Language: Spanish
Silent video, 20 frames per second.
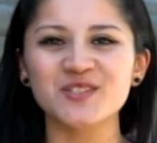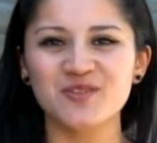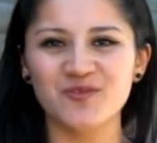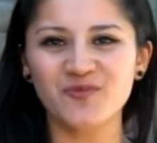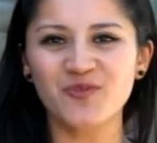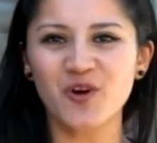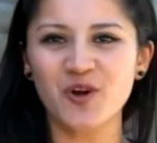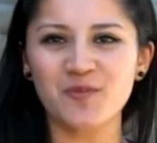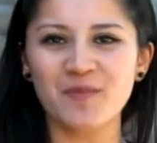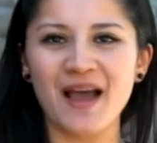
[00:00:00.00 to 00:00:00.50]

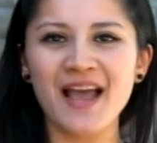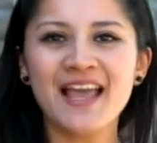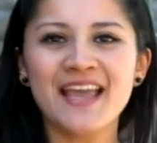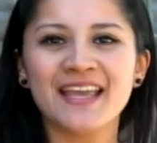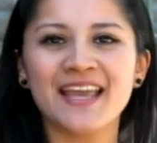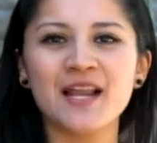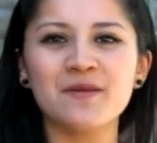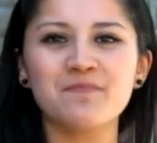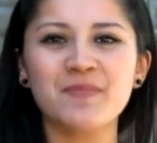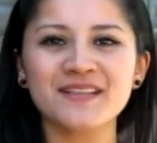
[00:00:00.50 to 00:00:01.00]
informa
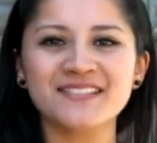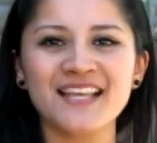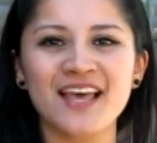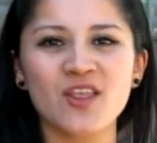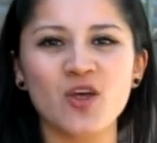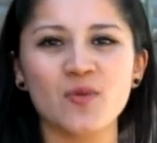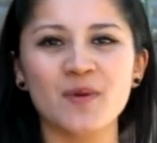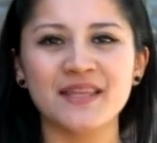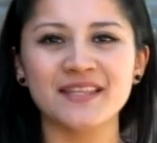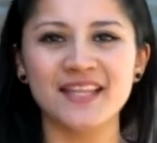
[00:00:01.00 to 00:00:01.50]
que el
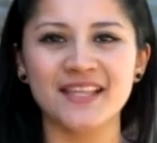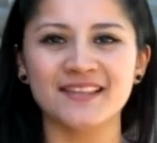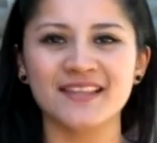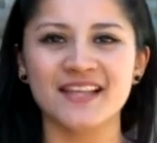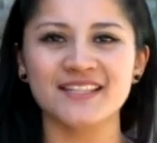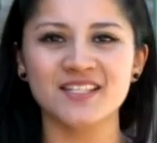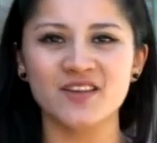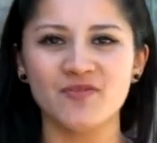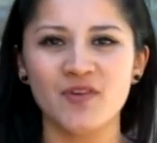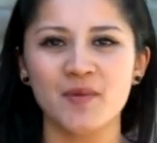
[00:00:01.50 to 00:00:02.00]
pasado
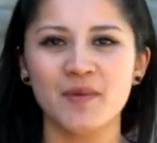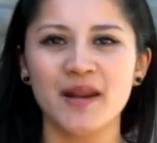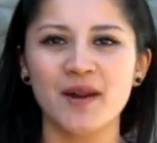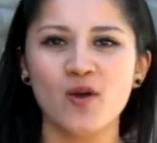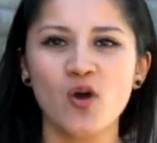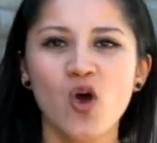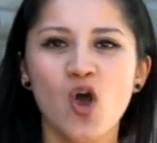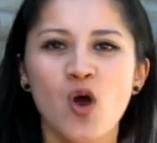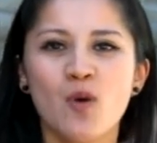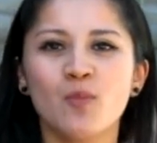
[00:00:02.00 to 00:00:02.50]
23 de
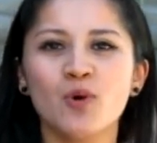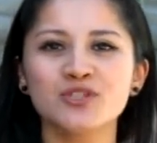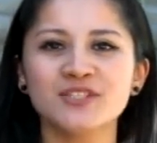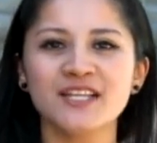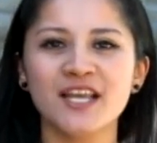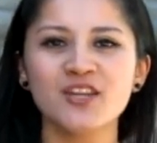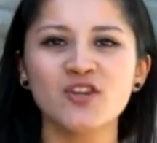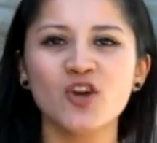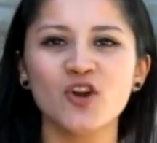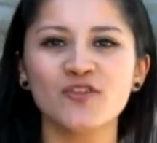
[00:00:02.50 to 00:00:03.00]
febrero,
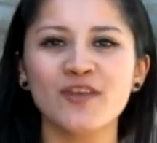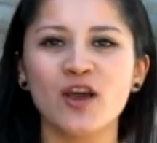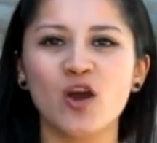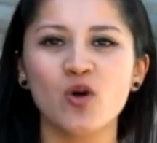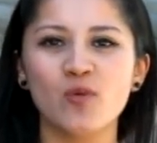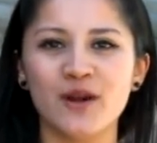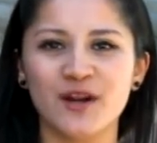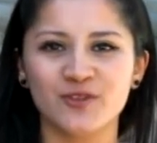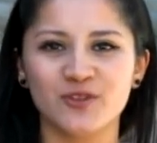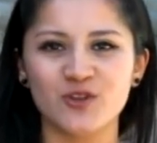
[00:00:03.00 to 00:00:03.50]
Monseñor
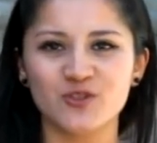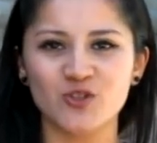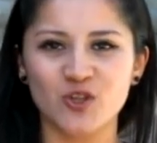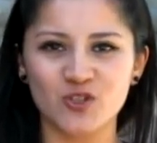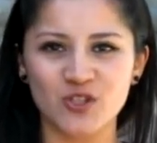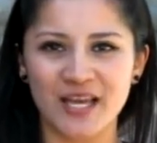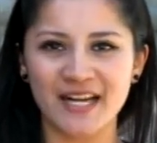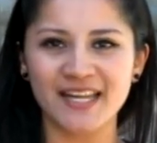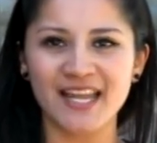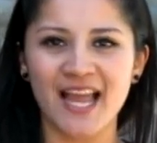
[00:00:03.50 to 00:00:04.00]
Dagoberto
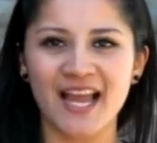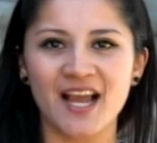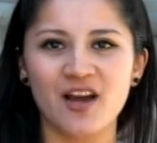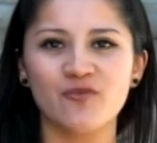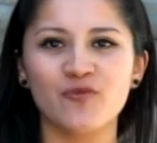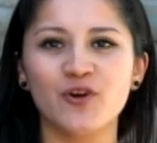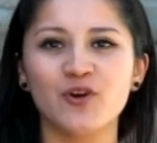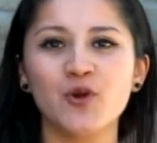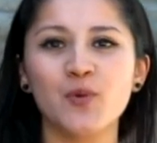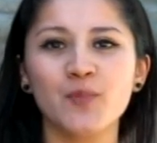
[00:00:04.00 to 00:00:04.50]
sosa
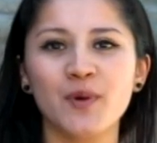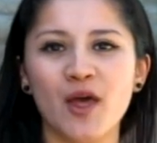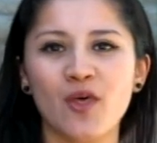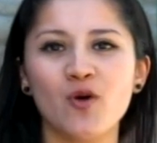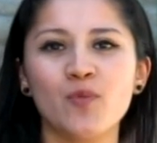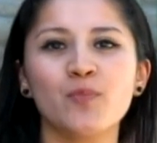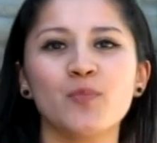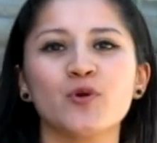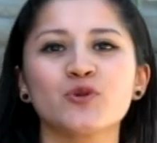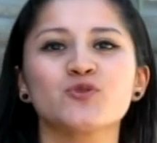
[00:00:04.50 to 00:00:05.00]
Sosarriaga fue
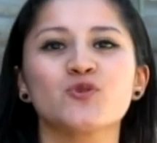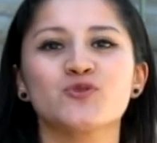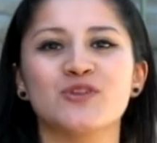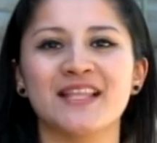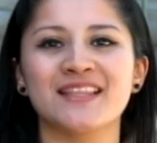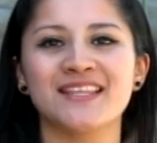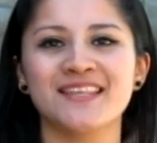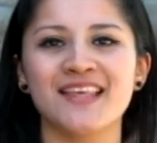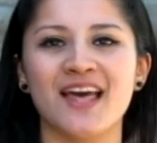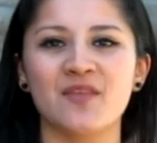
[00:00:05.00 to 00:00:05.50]
nombrado por su
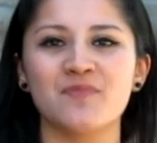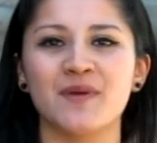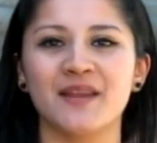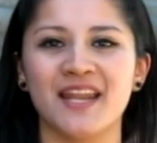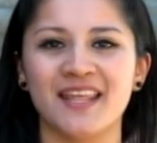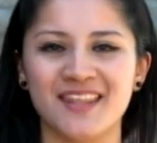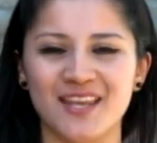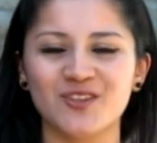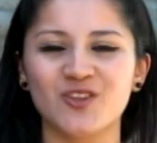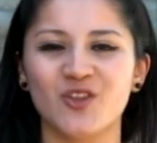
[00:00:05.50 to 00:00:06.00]
santidad
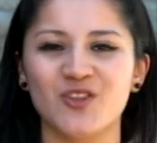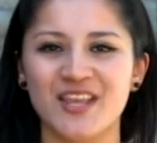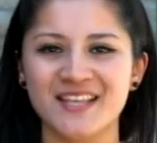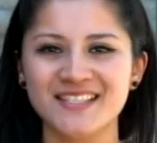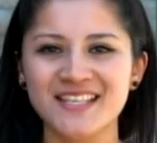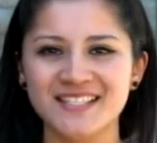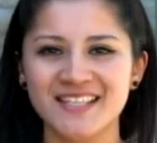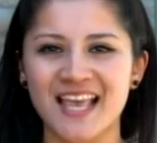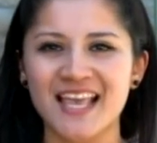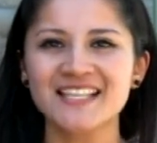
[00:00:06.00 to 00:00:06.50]
Benedicto
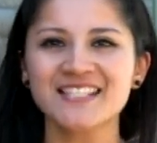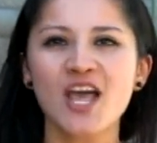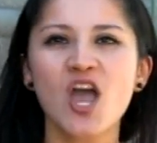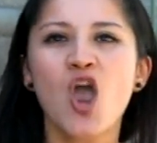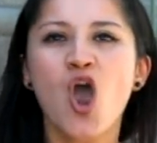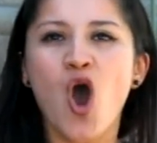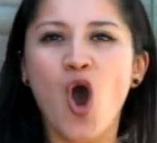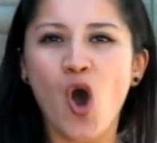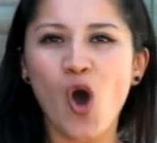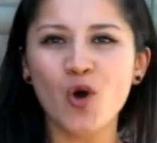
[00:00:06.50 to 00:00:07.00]
XVI,
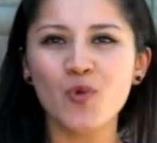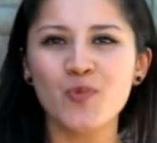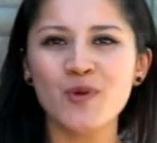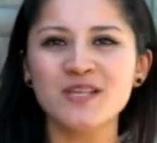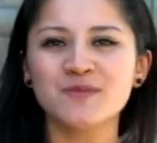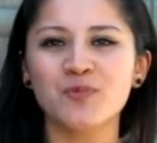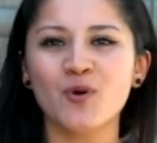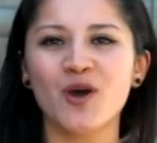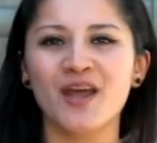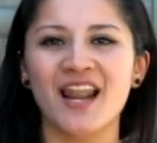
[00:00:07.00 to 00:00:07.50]

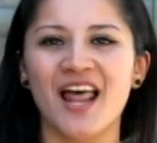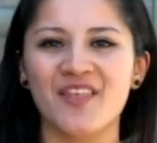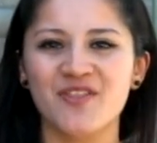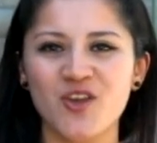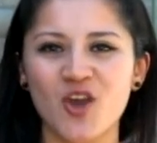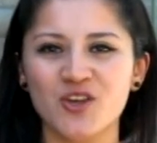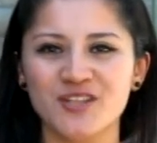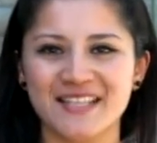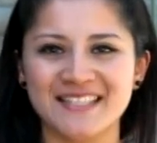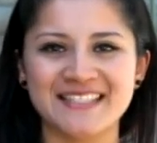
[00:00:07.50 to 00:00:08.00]
obispo de la
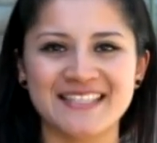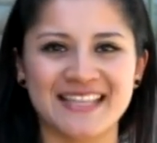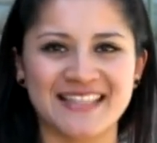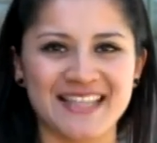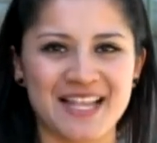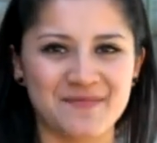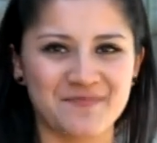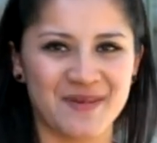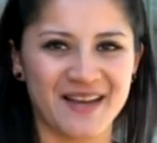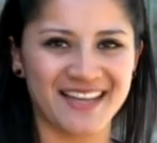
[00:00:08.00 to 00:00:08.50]
diócesis de
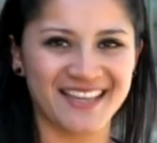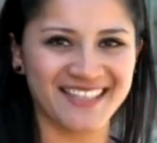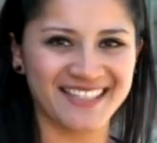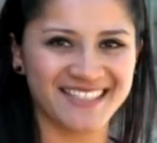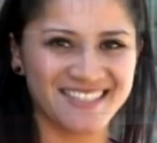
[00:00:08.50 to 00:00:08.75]
Tlapa.